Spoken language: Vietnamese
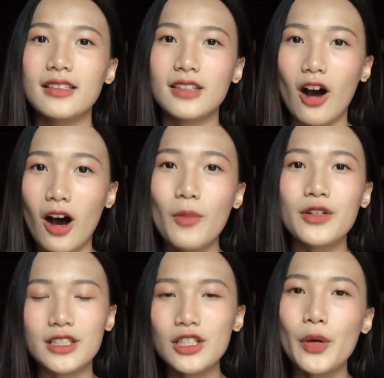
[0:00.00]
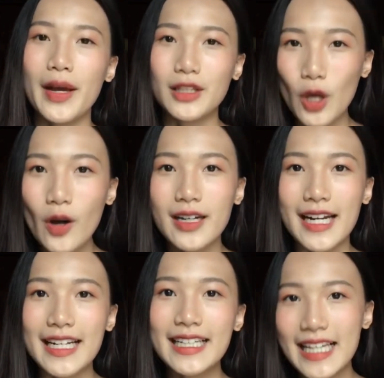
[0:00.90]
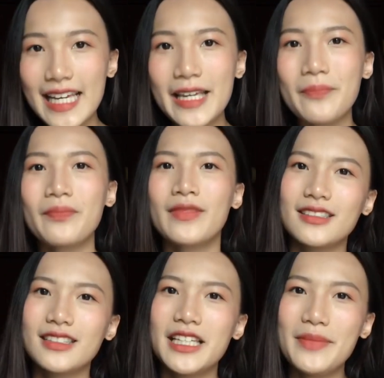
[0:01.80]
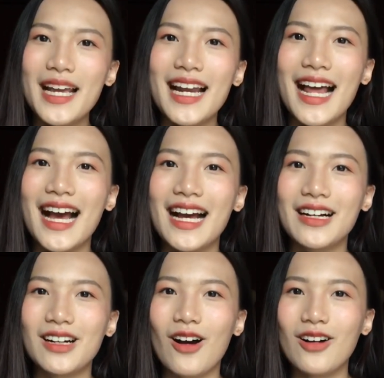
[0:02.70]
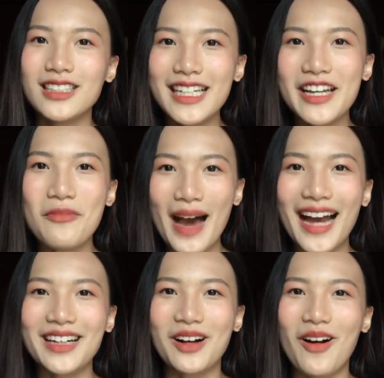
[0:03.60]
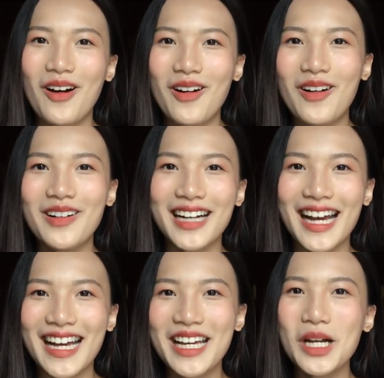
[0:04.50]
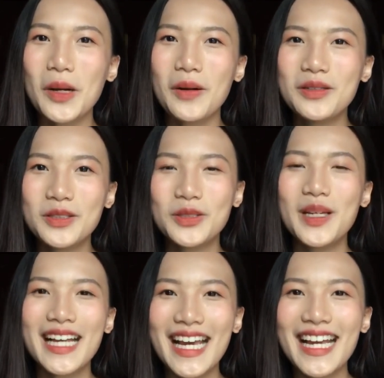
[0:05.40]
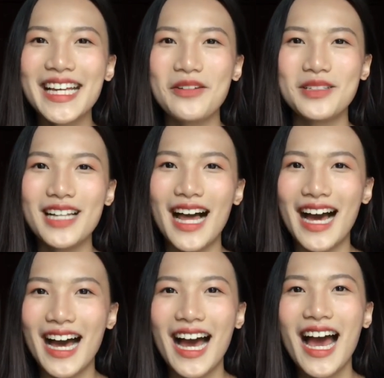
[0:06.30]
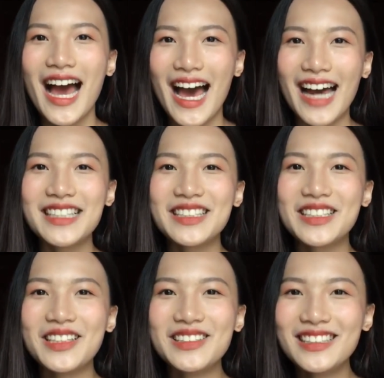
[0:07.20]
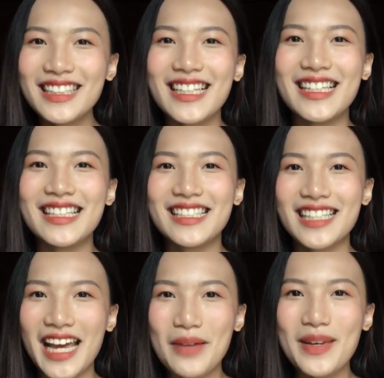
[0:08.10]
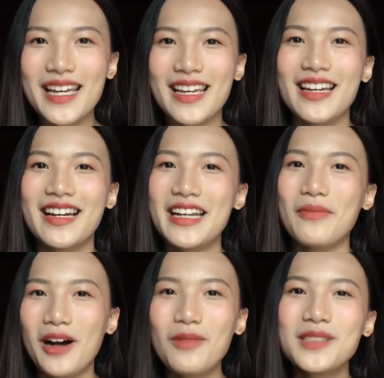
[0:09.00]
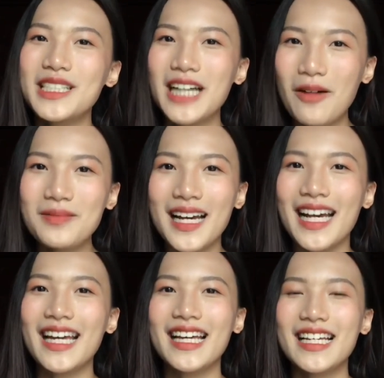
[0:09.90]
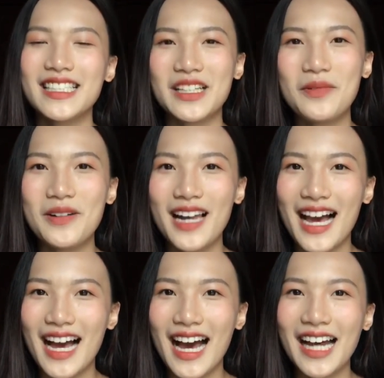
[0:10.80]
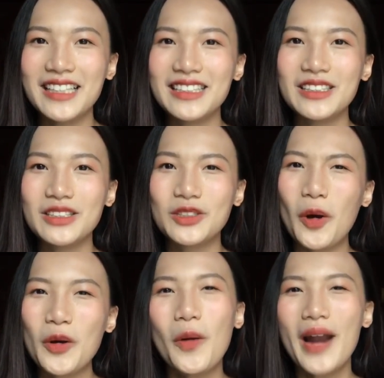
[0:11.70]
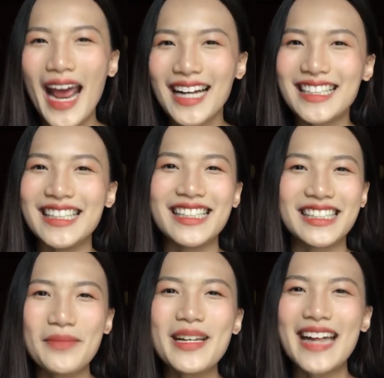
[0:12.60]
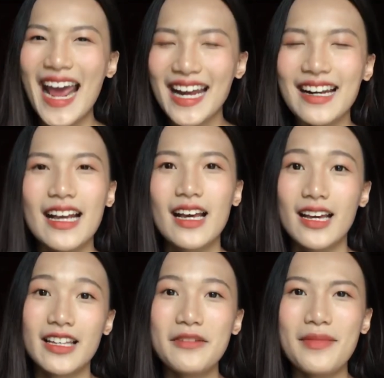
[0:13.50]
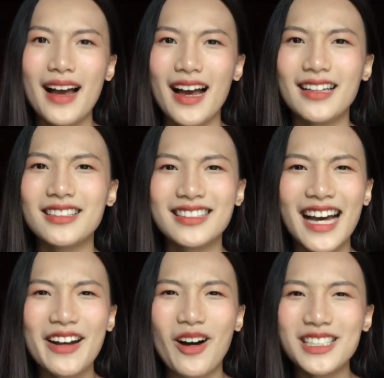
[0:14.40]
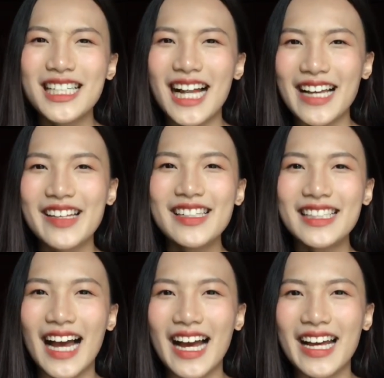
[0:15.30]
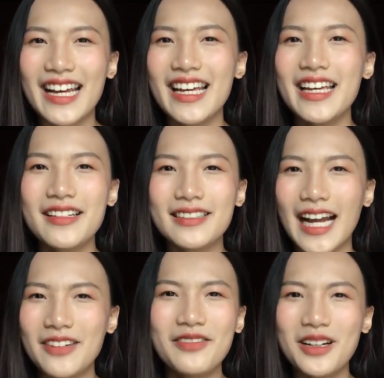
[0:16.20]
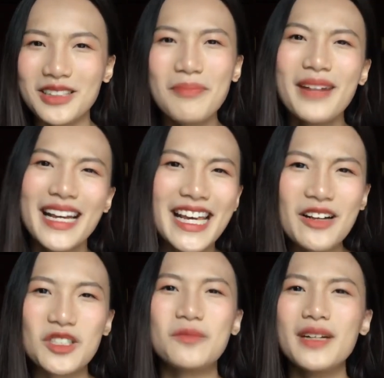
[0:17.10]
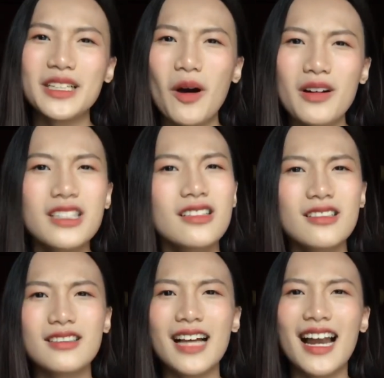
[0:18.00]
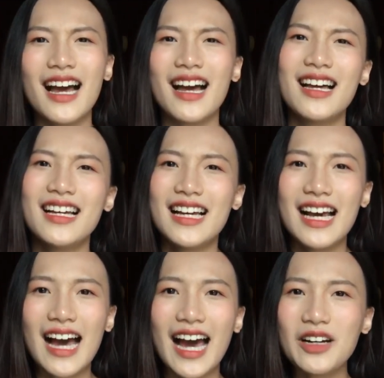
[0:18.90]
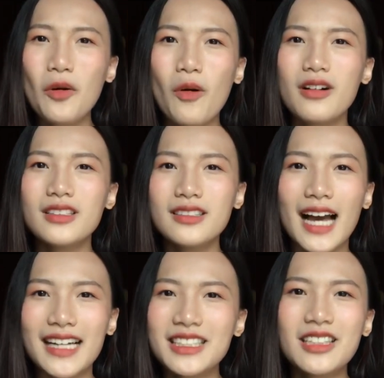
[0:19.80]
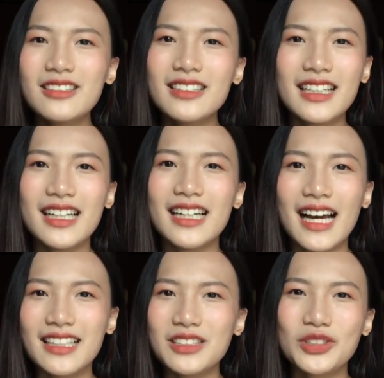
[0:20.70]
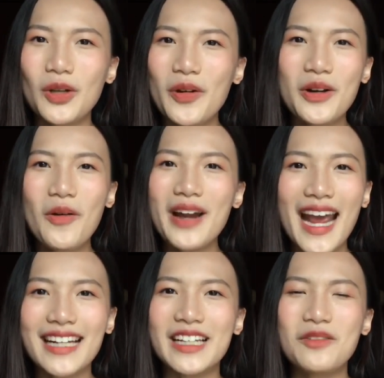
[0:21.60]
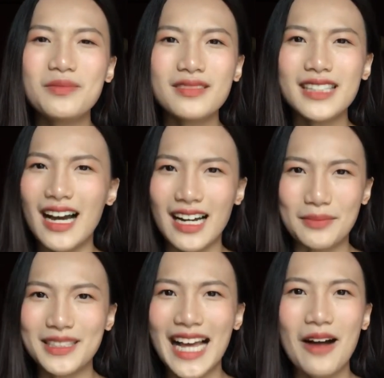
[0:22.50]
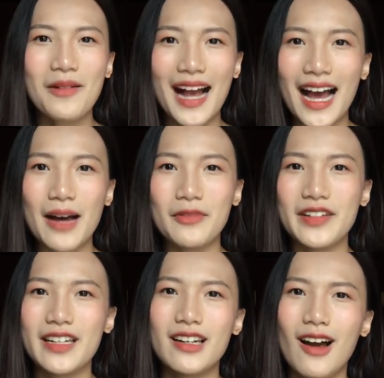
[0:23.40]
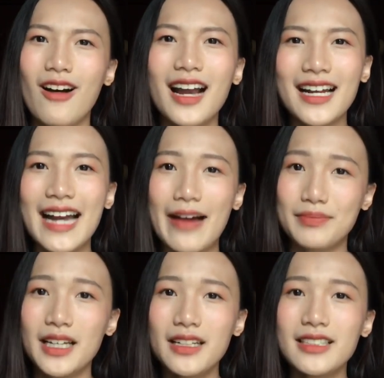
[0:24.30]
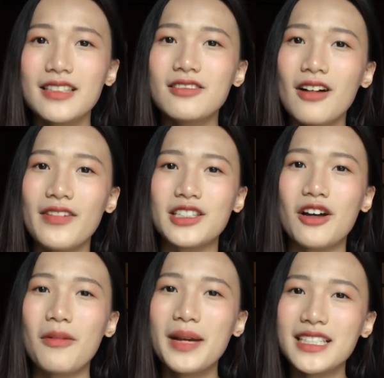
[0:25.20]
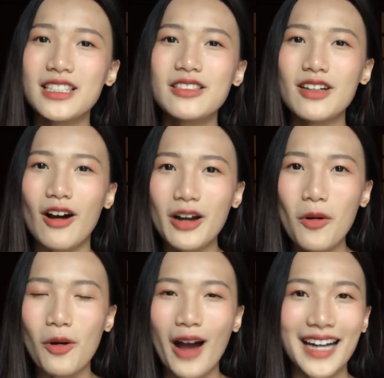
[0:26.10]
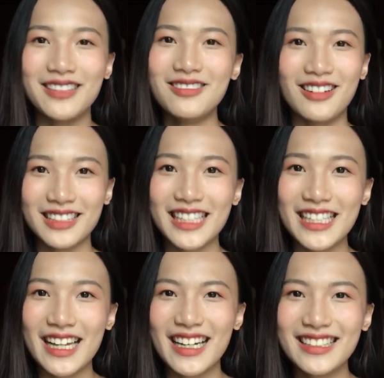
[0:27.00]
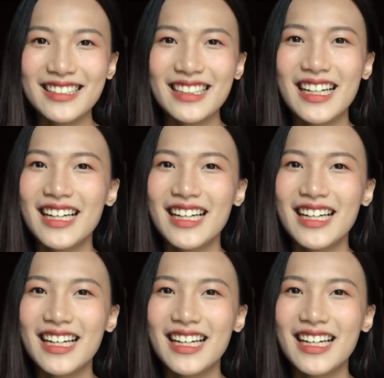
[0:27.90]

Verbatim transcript: có một cái sức khỏe tốt để đi thi chị biết là có rất nhiều bạn có cái suy nghĩ kiểu như là ăn trứng thì sẽ bị à, điểm không trứng ngỗng này xong rồi là ăn sôi đỗ đen thì sẽ bị đen nhưng mà thực ra đó chỉ là những cái đánh vào tâm lý của chúng mình thôi chứ thực ra là ăn uống ăn trứng hay là ăn sôi đỗ đen thì cũng chẳng làm sao cả vì nó là nạp chất dinh dưỡng vào cho mình chứ nó đâu có ảnh hưởng gì đến